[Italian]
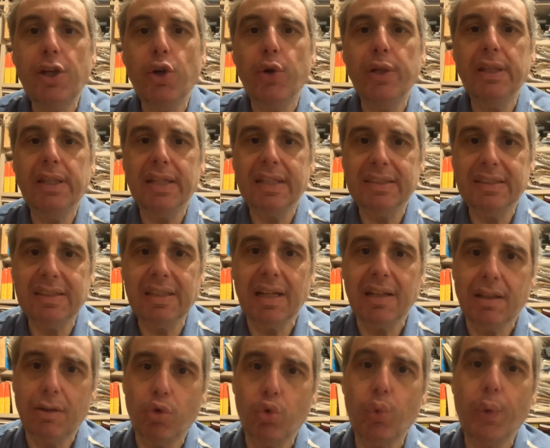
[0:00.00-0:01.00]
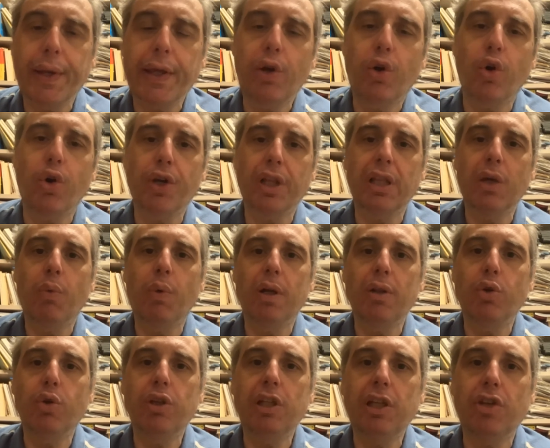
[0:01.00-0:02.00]
interessante sui ricordi
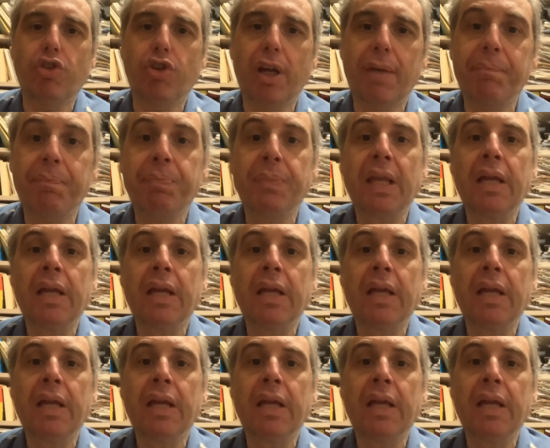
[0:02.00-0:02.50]
quando dice